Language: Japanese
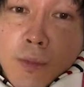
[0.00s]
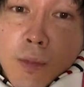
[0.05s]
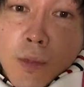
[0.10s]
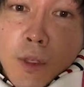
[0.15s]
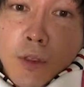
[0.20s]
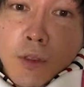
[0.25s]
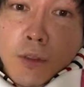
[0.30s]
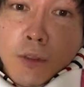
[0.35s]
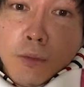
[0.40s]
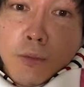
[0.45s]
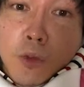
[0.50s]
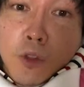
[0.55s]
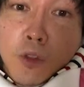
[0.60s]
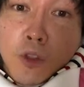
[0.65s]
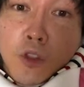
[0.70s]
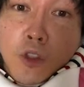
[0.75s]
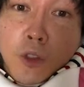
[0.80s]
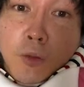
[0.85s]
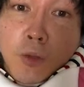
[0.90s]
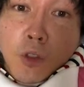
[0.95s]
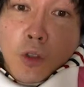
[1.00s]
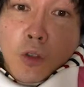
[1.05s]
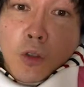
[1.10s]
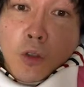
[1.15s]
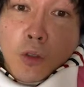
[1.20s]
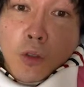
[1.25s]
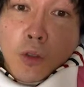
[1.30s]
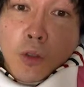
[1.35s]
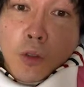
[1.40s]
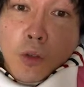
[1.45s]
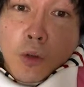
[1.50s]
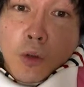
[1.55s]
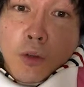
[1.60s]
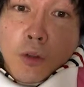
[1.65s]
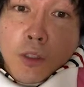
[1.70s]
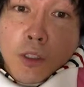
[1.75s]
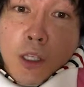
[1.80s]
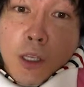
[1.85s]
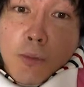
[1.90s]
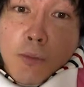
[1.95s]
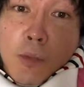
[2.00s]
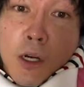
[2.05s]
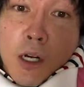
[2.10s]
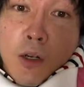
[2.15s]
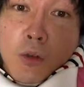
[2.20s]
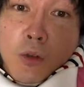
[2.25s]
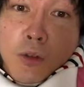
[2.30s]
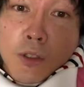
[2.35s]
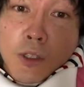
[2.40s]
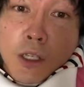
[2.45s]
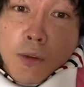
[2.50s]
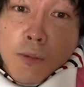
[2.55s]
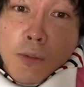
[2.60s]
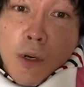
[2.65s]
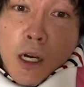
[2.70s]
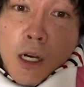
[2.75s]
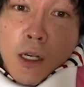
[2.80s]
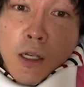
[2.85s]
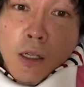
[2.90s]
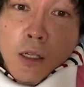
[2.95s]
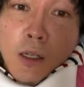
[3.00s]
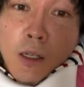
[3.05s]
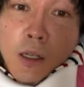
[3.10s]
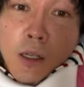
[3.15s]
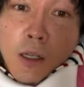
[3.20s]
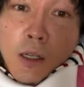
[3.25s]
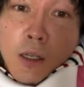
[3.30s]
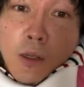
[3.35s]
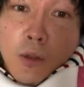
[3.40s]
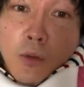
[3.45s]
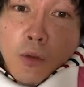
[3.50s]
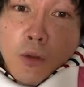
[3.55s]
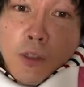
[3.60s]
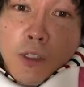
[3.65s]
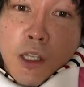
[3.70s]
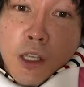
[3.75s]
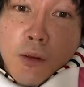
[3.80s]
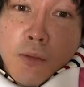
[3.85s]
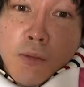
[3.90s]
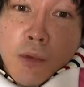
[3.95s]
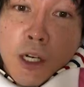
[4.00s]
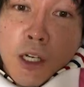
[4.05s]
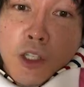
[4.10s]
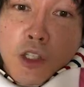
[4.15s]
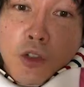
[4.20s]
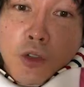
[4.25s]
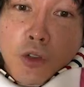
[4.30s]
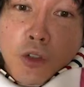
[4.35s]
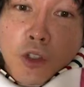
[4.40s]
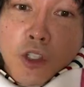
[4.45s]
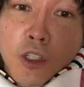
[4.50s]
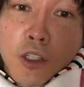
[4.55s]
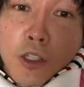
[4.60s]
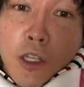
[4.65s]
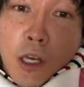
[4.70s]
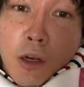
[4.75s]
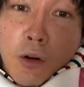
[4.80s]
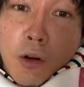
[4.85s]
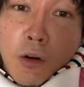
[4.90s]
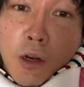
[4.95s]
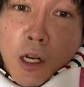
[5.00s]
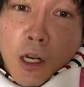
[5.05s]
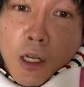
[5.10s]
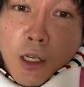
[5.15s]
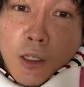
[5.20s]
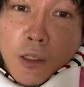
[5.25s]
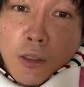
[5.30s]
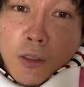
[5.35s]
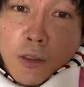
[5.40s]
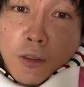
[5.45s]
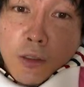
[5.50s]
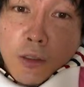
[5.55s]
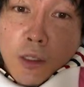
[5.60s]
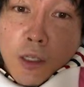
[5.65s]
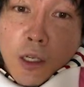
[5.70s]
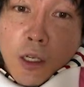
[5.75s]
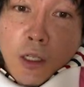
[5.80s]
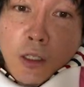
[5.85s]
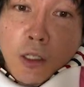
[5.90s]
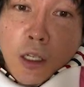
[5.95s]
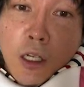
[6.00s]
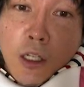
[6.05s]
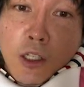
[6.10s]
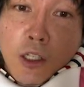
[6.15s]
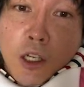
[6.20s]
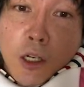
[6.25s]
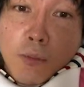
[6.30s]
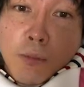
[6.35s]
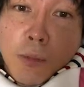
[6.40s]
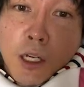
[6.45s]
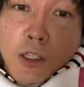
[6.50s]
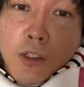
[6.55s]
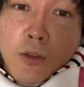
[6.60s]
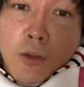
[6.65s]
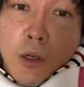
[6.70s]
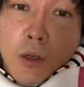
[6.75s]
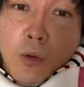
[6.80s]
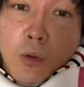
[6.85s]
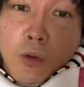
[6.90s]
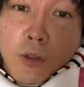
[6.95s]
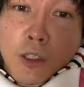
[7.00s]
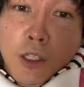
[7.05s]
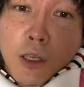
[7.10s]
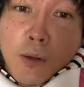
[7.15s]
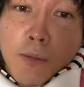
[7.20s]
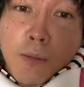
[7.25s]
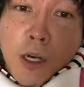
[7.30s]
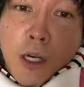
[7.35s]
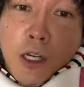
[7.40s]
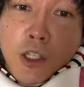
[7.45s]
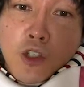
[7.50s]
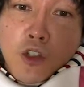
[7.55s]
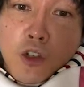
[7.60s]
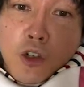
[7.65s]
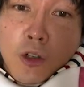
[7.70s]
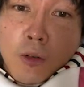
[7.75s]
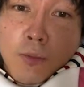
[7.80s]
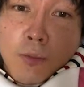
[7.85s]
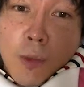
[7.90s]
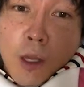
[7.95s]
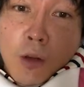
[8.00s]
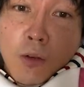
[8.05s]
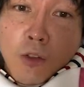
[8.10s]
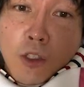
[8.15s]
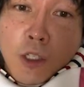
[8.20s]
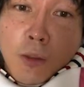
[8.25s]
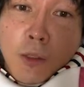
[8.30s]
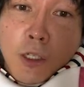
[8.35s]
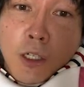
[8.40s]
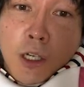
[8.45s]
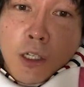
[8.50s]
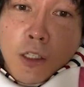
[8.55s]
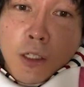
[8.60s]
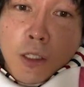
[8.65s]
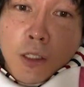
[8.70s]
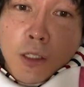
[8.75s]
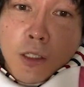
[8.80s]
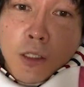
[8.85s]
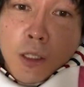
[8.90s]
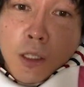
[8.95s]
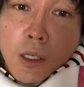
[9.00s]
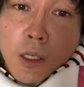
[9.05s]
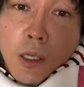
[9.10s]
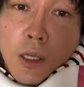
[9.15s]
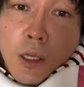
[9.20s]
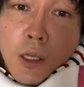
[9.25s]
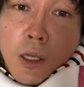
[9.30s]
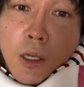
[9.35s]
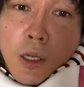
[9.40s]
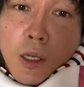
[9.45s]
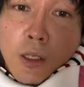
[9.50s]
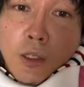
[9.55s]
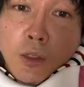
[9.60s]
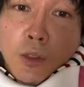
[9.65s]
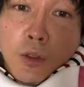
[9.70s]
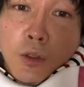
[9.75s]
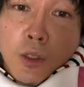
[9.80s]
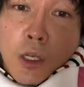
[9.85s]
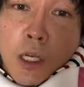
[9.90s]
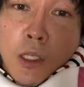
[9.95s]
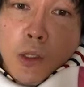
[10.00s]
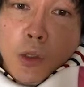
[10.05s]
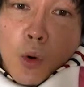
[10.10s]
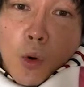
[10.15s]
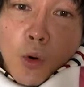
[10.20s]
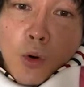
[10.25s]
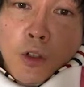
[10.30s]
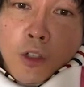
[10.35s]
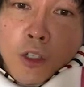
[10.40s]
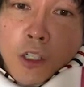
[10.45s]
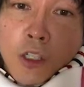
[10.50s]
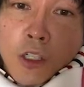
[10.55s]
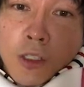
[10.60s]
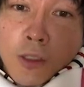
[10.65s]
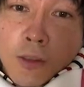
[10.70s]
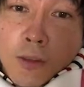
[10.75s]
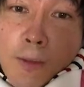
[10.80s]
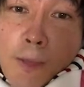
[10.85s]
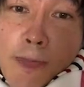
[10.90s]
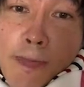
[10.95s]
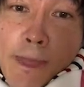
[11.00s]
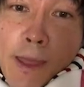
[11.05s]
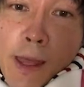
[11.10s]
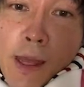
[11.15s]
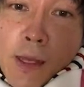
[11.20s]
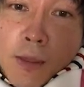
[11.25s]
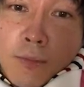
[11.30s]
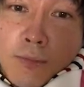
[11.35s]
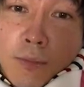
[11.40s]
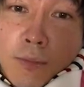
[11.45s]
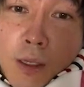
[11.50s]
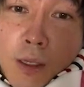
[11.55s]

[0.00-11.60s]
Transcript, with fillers: うん、もっともっとほんとろくせんまん、ごせんまん。ごせんまん以上欲しいんだよ、俺は。な、何か、まずはごせんまん以上。お茶ばくありがとうございます。その後、奥。ね。